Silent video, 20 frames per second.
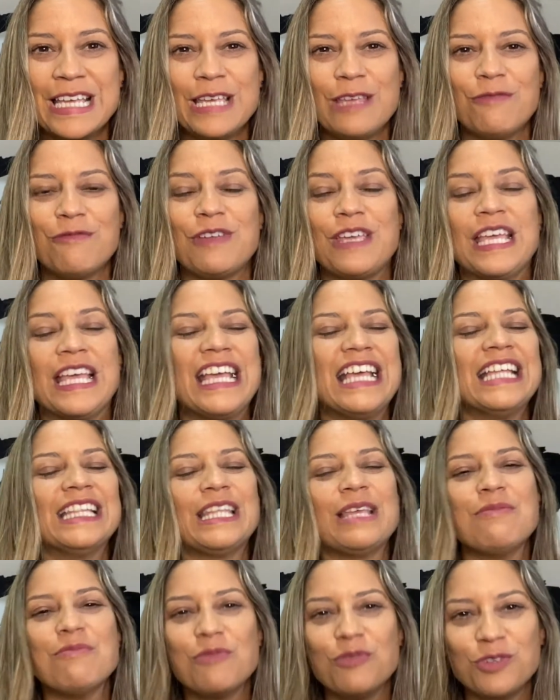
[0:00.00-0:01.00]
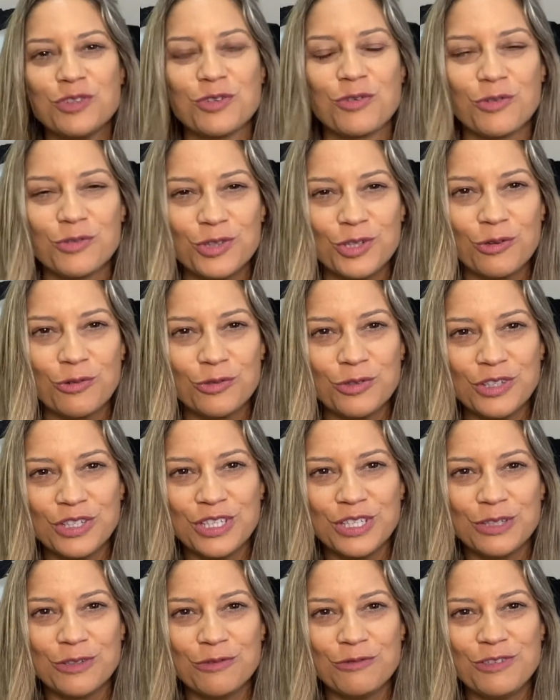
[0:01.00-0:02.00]
Enfim, tem muito conteúdo
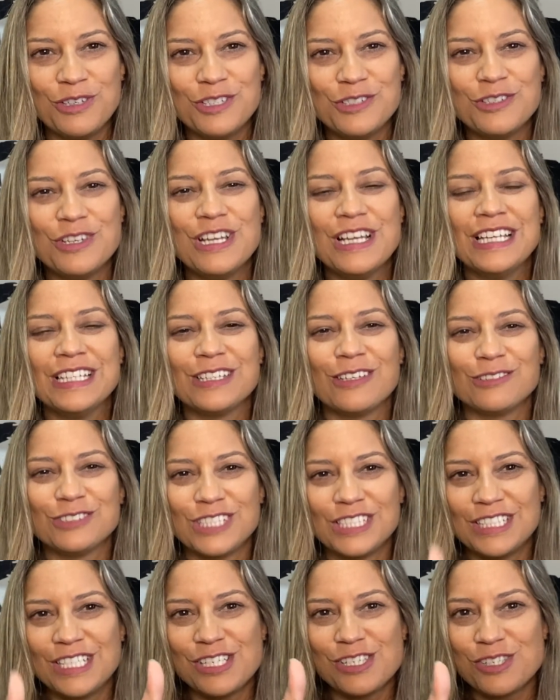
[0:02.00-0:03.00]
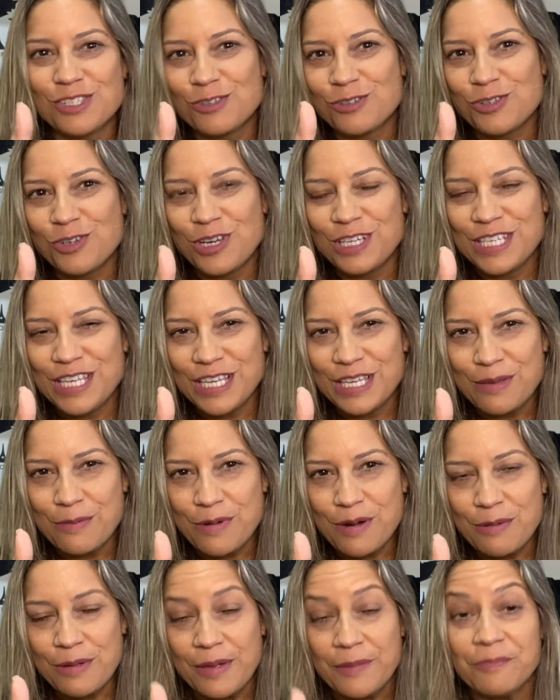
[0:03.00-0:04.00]
aqui no vídeo, então já deixa seu joinha aqui
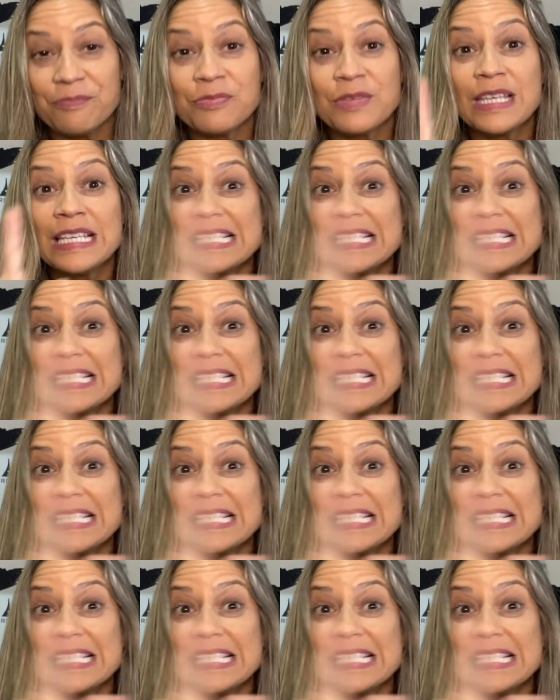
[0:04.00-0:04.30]
para mim.